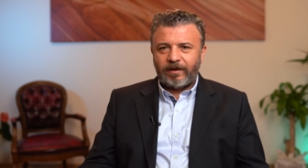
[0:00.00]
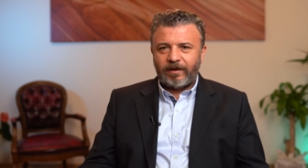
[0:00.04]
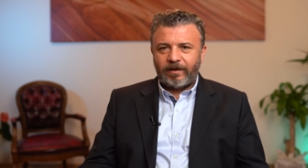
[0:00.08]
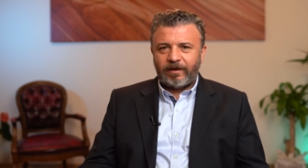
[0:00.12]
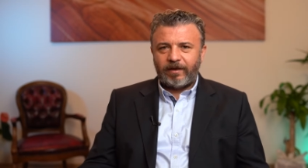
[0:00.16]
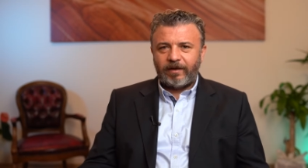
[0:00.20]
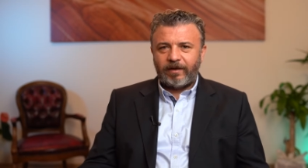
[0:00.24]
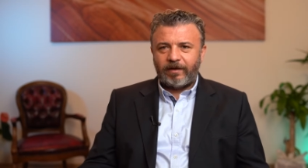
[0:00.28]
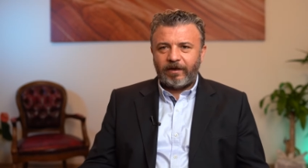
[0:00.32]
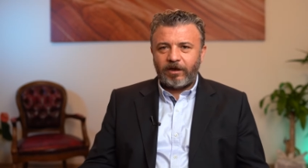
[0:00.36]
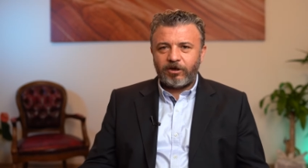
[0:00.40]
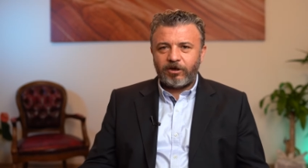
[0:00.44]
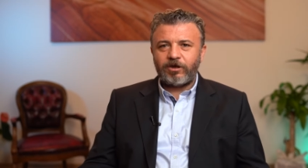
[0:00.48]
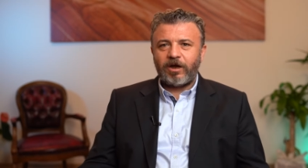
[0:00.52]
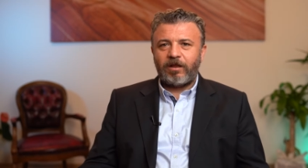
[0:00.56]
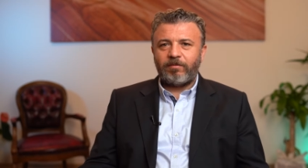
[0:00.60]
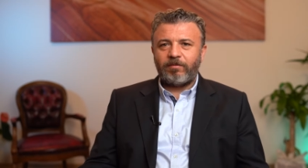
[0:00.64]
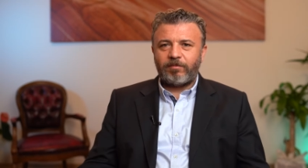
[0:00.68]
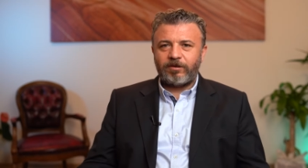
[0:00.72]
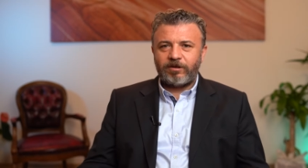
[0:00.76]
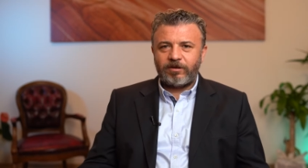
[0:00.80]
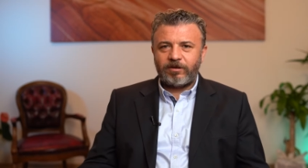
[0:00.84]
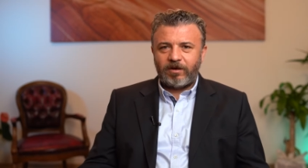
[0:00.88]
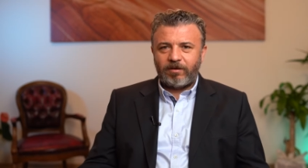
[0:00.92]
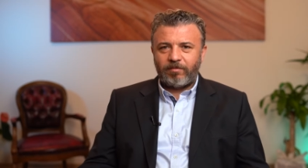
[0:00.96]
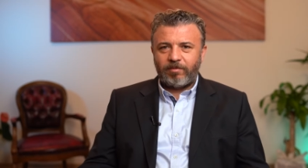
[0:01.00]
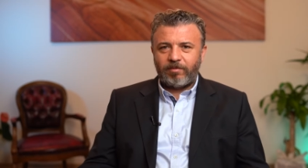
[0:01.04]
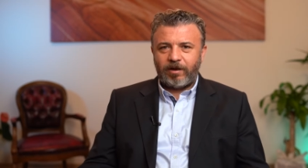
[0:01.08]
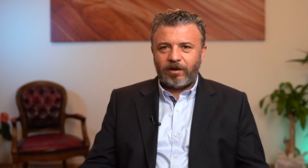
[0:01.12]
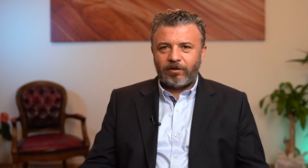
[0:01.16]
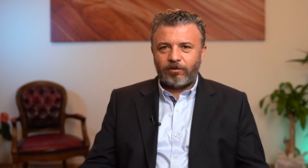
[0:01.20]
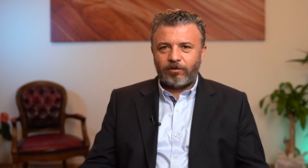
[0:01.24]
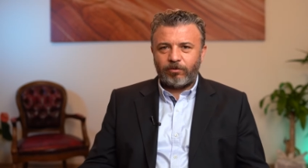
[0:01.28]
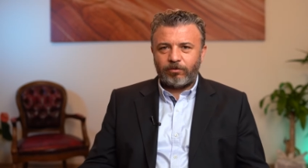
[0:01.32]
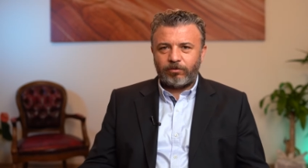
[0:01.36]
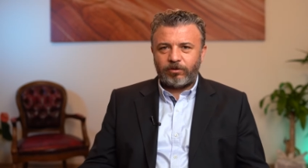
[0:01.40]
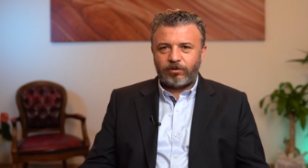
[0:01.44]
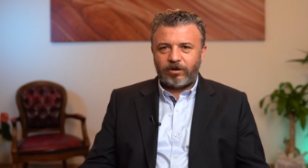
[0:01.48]
e, yaş almasına
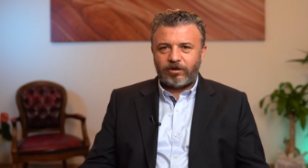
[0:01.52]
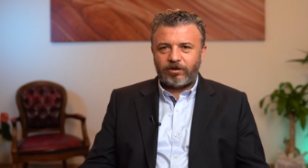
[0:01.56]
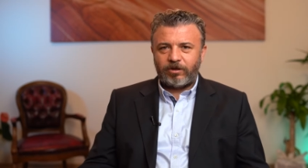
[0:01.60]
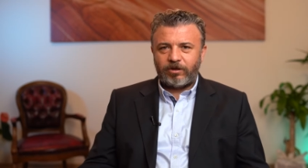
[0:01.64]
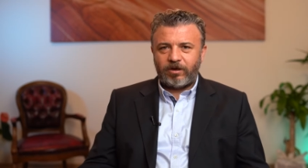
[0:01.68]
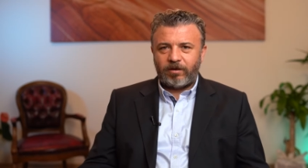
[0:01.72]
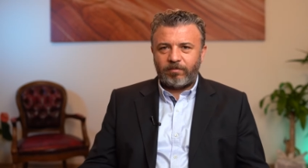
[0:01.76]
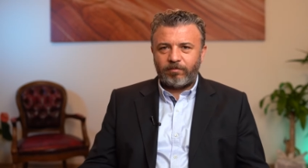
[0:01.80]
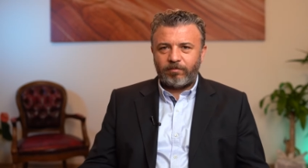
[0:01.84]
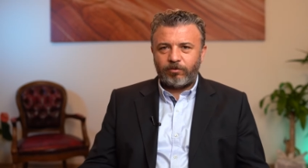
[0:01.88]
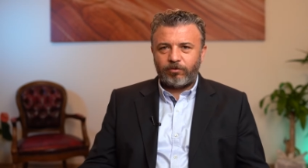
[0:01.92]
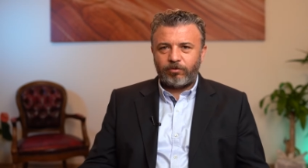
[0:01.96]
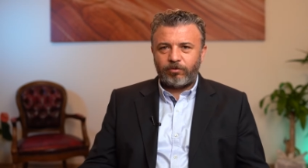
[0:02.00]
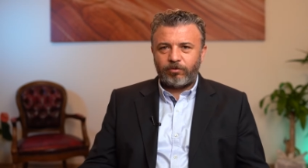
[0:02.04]
bağlı ortaya çıkan bir